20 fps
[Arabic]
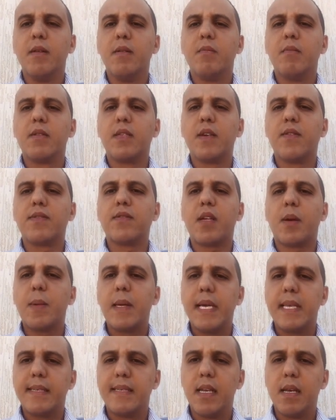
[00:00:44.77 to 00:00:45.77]
مثلا في
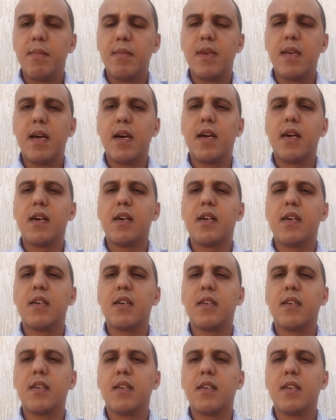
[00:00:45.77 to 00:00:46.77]
التربيه الاسلاميه
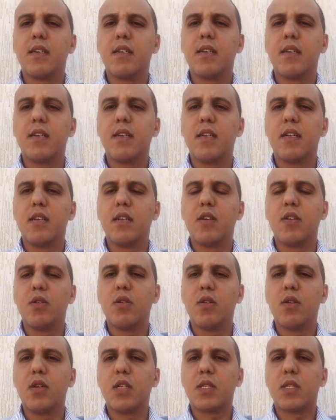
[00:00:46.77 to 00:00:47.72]
آه،